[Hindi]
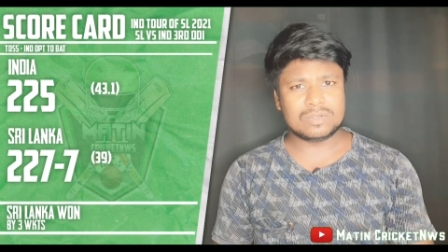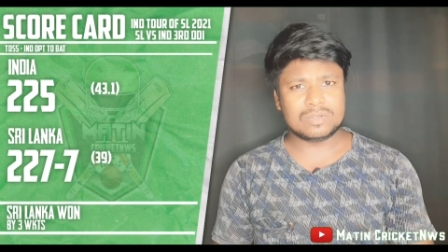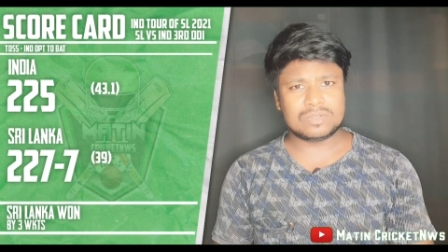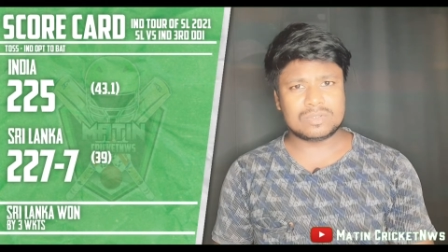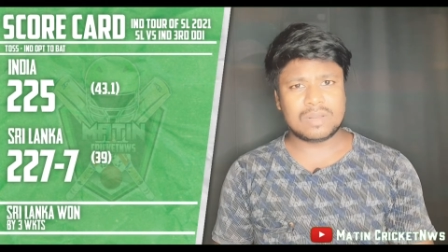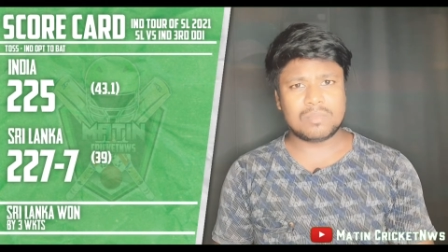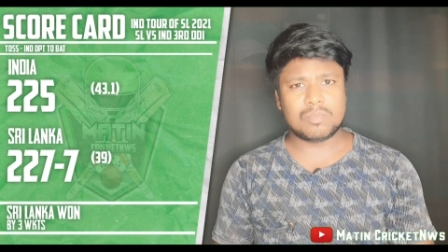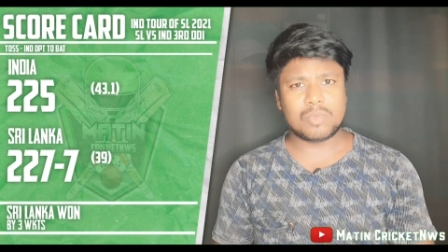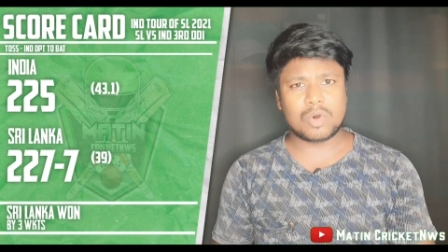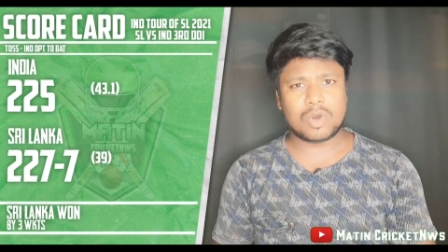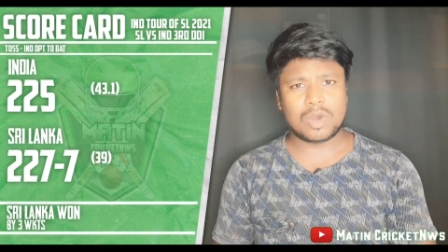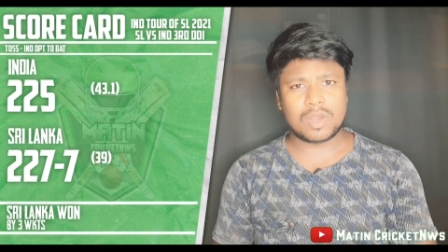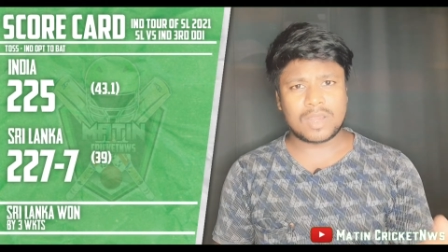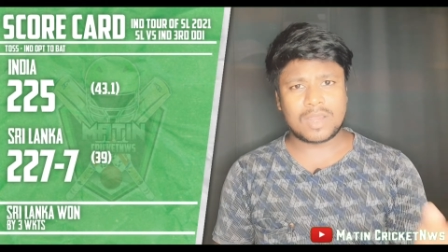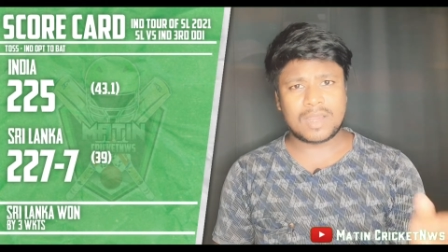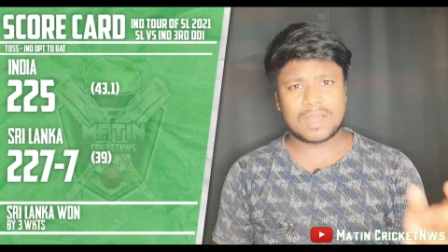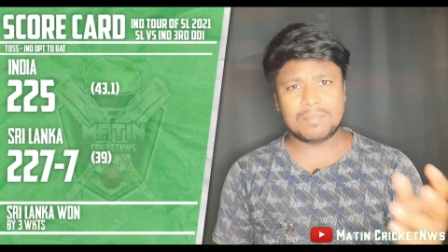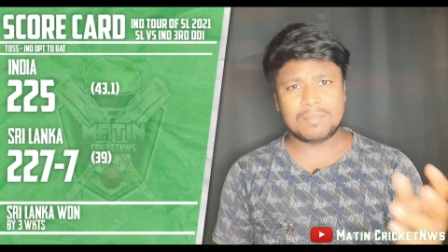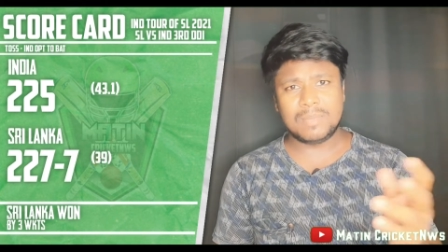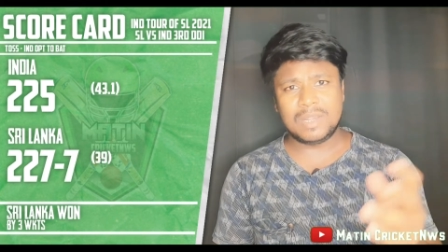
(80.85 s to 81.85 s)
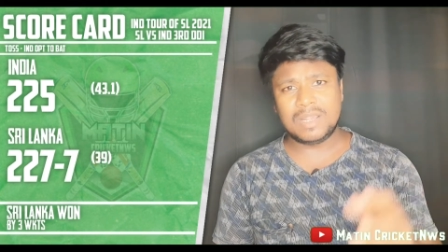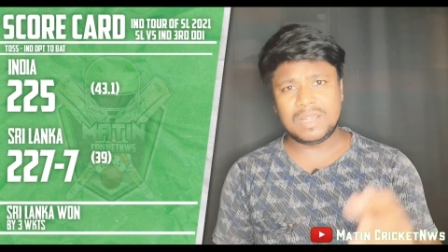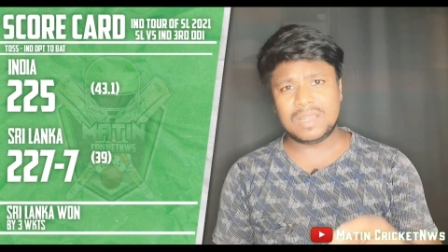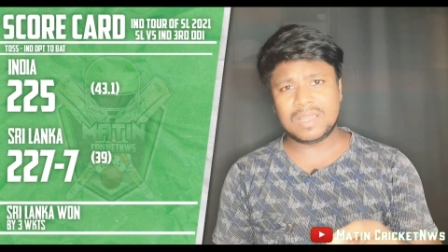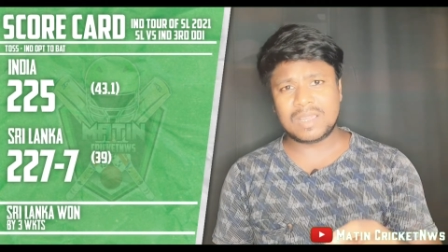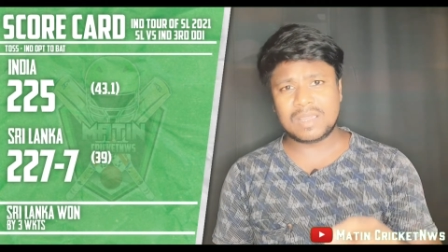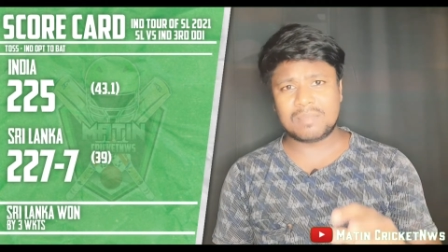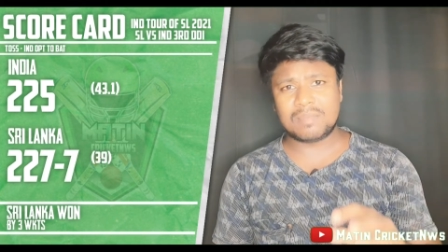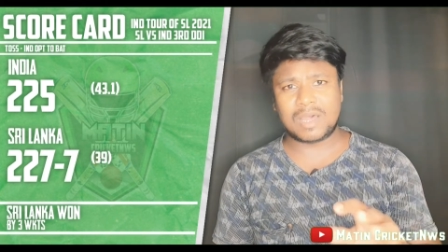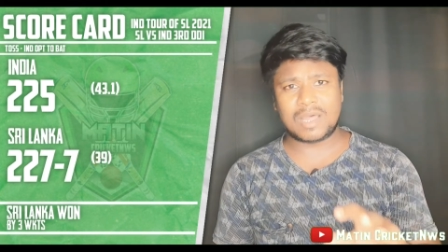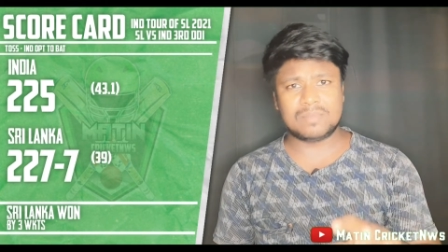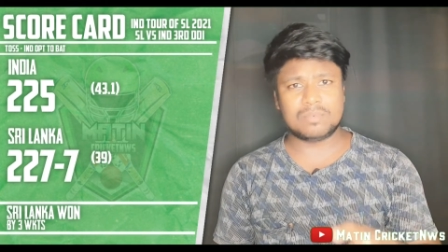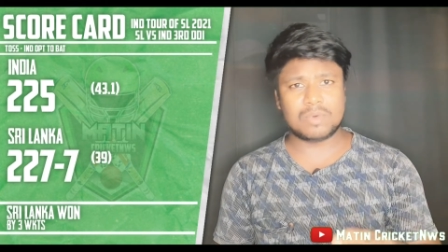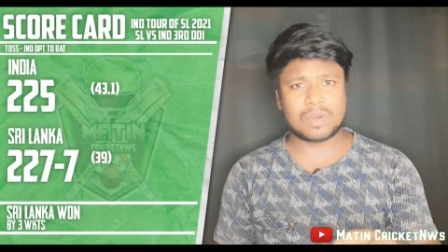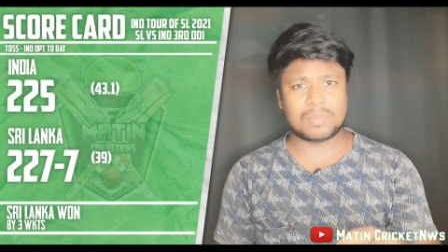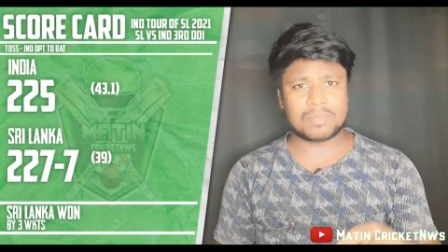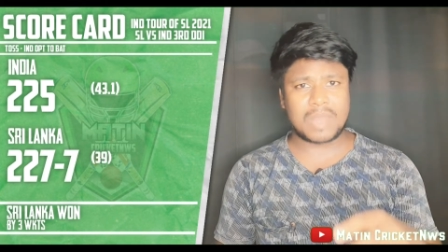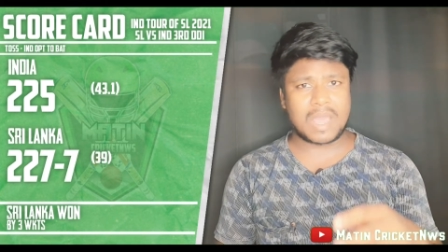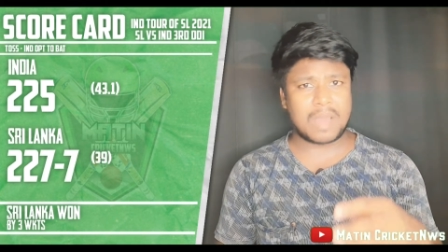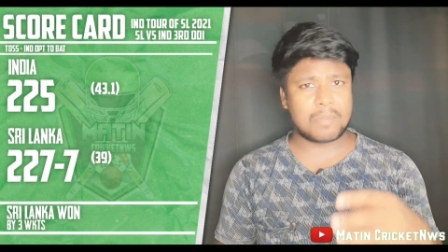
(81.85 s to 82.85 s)
उतना मौका मिलने के बाद
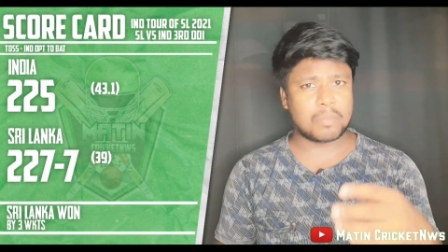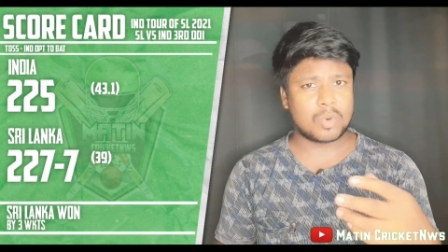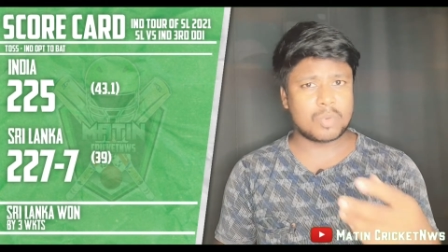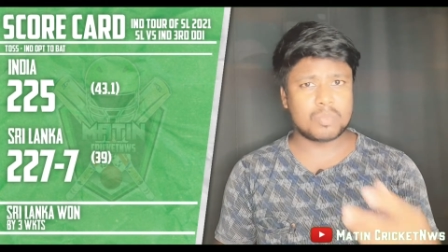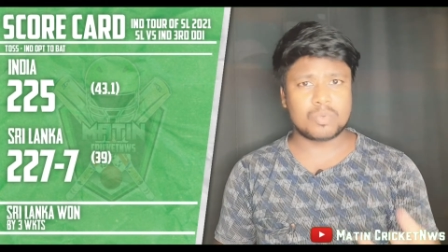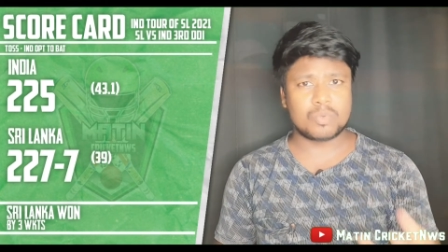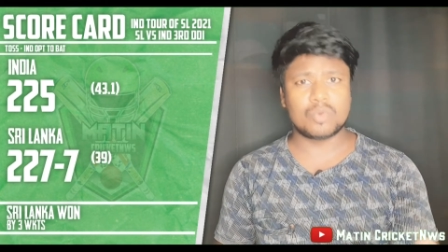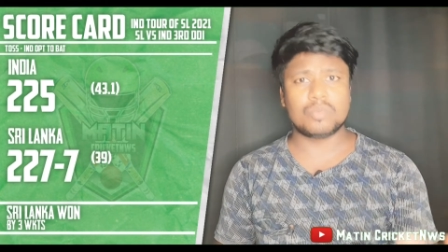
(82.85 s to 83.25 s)
वो अपने आप को